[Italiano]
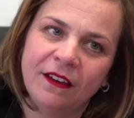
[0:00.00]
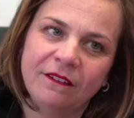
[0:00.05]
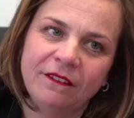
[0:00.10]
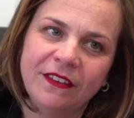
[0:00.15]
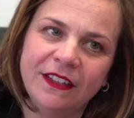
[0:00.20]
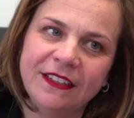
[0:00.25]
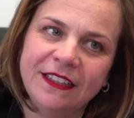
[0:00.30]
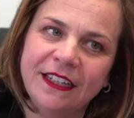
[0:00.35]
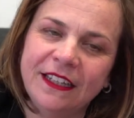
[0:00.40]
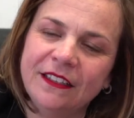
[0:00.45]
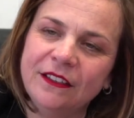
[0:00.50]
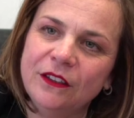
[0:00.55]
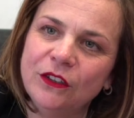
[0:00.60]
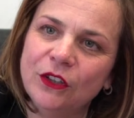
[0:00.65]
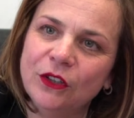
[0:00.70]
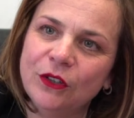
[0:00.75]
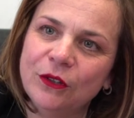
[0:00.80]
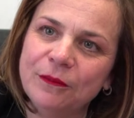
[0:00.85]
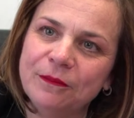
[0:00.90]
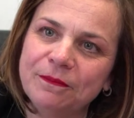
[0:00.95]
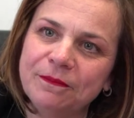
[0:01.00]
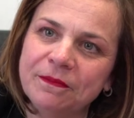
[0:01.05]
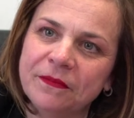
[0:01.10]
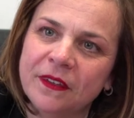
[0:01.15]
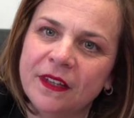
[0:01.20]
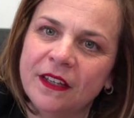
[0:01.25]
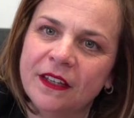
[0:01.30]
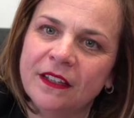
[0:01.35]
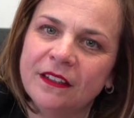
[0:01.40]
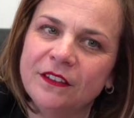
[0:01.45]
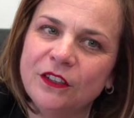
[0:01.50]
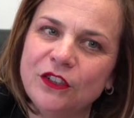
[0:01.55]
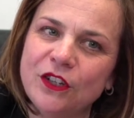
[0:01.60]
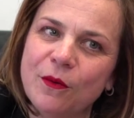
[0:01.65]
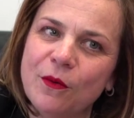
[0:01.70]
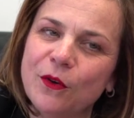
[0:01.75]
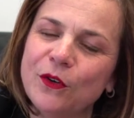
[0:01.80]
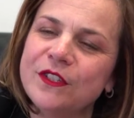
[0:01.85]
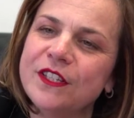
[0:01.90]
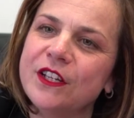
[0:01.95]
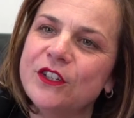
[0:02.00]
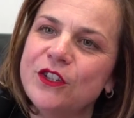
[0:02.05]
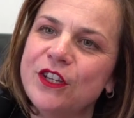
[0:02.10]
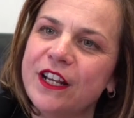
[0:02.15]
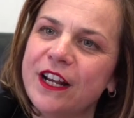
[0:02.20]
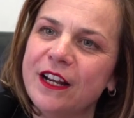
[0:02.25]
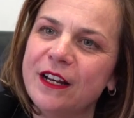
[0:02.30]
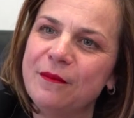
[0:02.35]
vedendo diciamo cosa c'era